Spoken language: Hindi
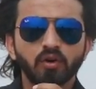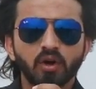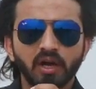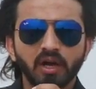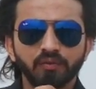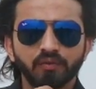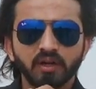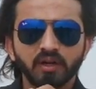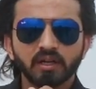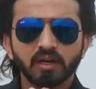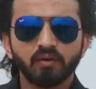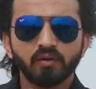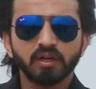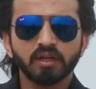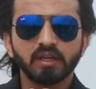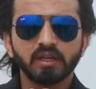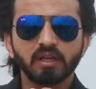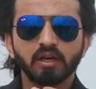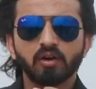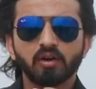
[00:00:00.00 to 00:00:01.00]
वो आइफल
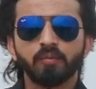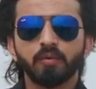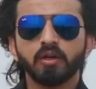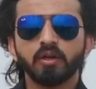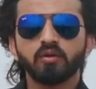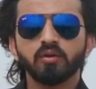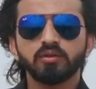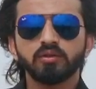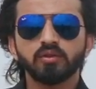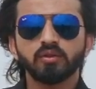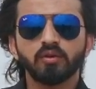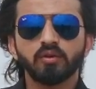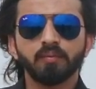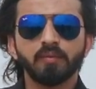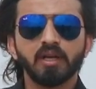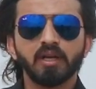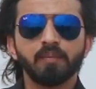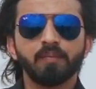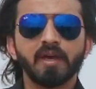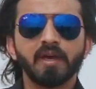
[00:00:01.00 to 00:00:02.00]
टावर की है और बिल्कुल जो
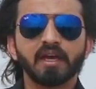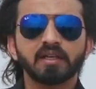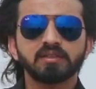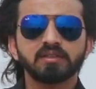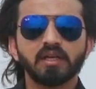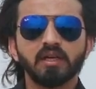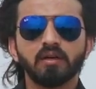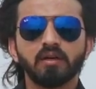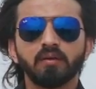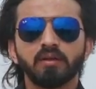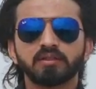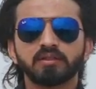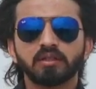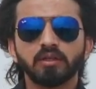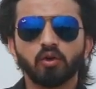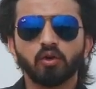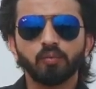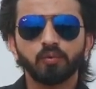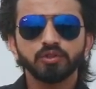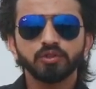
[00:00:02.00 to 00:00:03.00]
मेरे बैक साइड
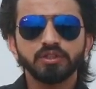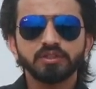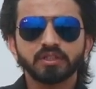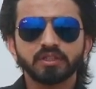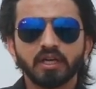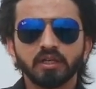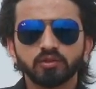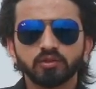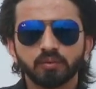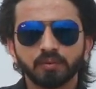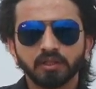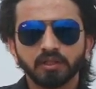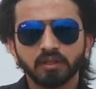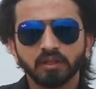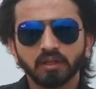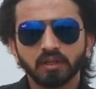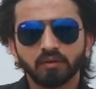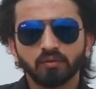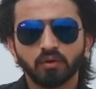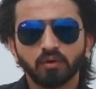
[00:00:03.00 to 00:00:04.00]
इसके अपोजिट साइड जो
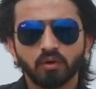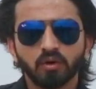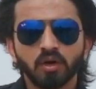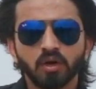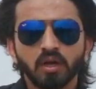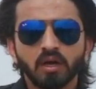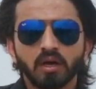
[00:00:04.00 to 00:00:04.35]
बनती है वो